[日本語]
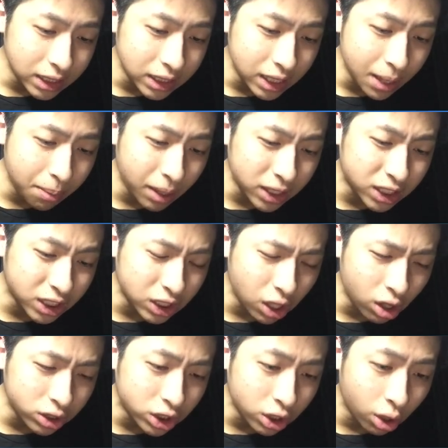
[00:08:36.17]
れよし、
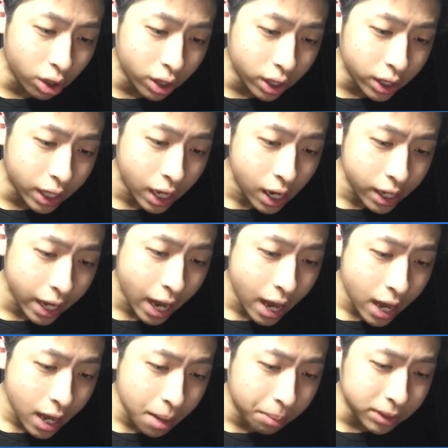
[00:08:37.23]
よし、いけ、い
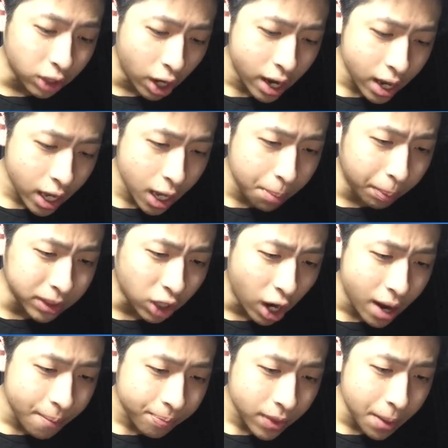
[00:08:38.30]
け。一発かい一発
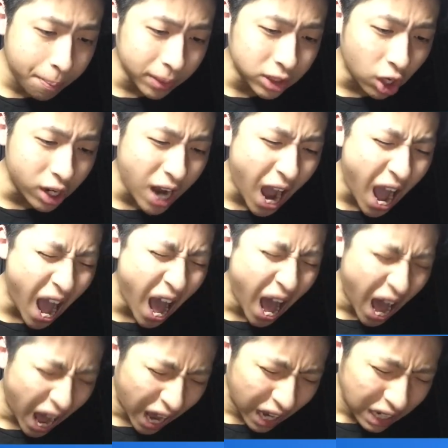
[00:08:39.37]
かい一発かい
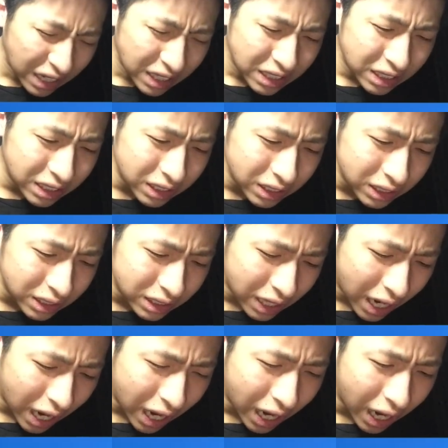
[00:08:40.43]
あーう
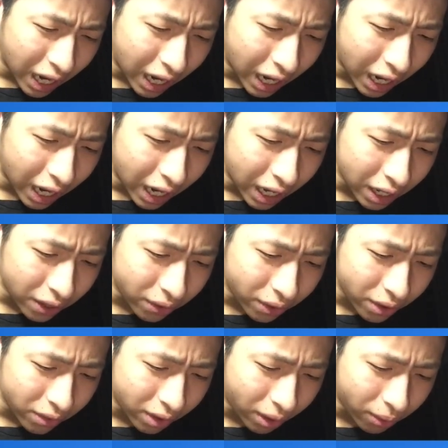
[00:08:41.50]
わー
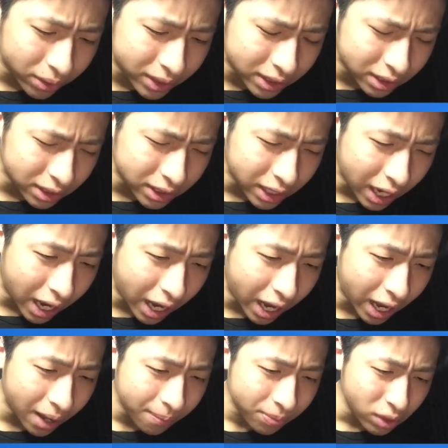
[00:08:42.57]
これはおきつい
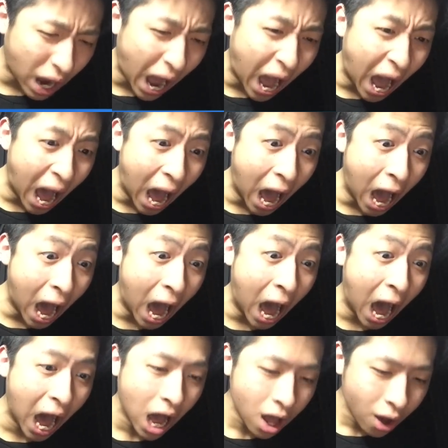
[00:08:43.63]
なー
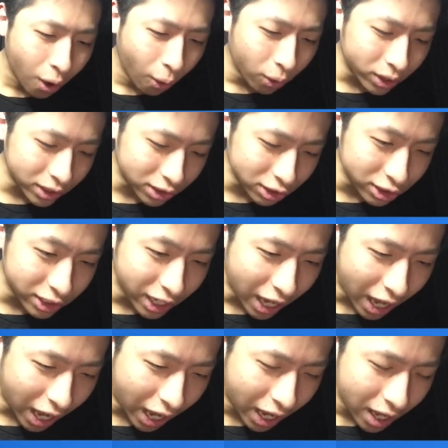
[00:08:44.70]
あーおきつい
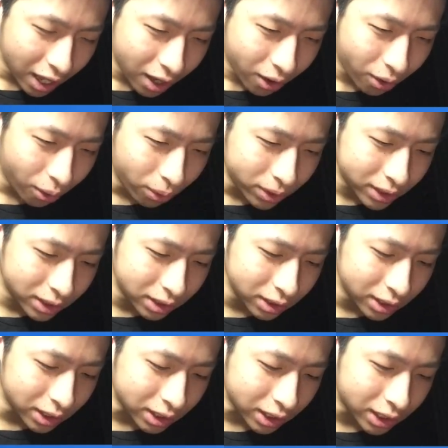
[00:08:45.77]
なーこれおきつ
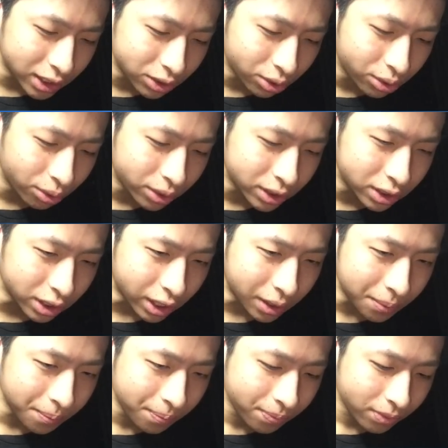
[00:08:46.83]
いですね非常におきつい
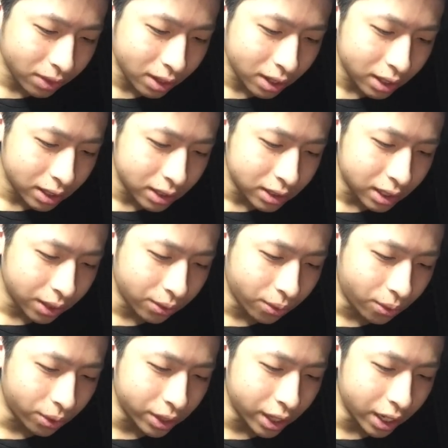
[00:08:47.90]
さあ
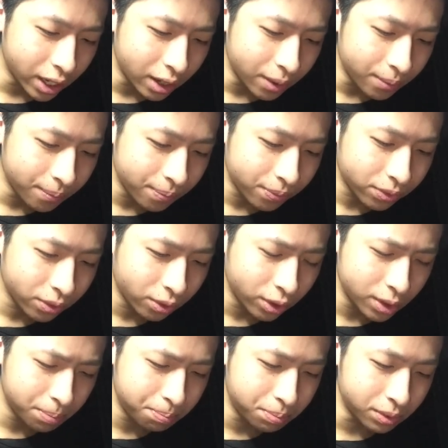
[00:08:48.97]
残りもう
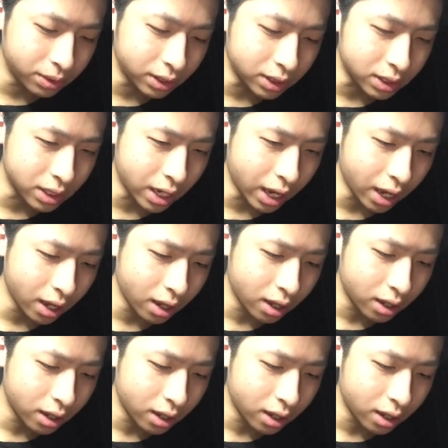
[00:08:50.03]
1分ですね